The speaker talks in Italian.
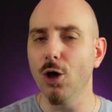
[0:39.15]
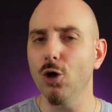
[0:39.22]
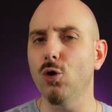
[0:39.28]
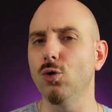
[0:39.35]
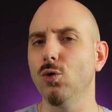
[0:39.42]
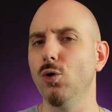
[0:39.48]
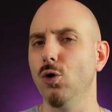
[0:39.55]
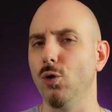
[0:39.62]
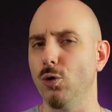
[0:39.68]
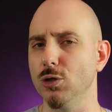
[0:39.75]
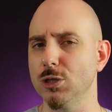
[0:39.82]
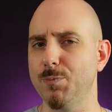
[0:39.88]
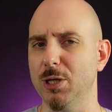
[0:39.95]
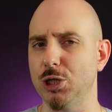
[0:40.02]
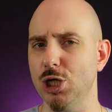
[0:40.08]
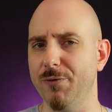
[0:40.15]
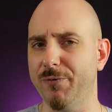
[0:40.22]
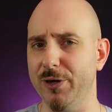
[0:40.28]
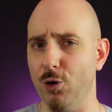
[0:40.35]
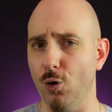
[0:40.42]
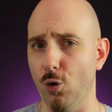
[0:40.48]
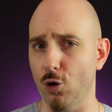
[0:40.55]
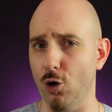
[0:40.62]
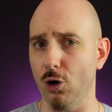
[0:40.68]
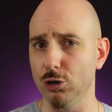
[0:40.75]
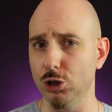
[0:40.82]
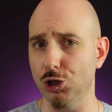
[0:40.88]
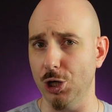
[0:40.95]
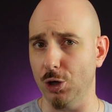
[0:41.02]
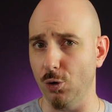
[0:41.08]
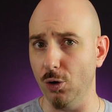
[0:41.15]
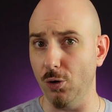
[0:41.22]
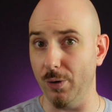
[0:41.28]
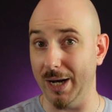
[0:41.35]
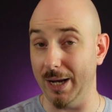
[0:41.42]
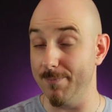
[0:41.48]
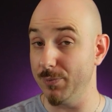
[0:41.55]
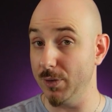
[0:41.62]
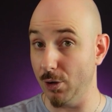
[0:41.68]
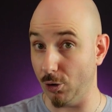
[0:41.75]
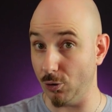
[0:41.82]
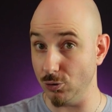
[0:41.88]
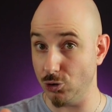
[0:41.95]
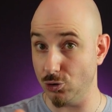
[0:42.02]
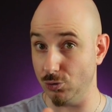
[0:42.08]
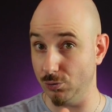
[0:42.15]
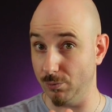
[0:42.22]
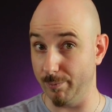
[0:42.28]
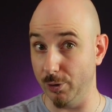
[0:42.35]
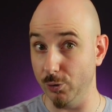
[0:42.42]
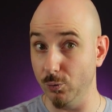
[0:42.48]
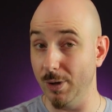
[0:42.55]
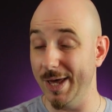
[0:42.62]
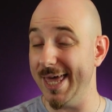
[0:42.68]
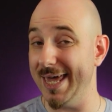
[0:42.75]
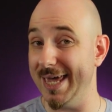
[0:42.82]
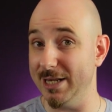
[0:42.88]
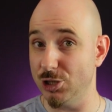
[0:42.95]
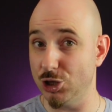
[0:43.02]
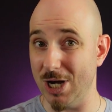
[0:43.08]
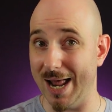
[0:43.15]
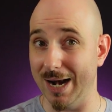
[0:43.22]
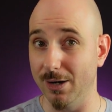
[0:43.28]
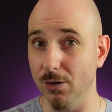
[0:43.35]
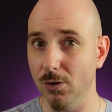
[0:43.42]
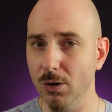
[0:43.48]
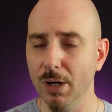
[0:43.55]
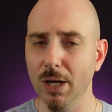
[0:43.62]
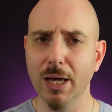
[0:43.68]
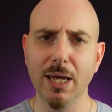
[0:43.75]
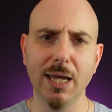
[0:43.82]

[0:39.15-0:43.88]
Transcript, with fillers: con un loro specifico codice colore, rosso, blu e giallo,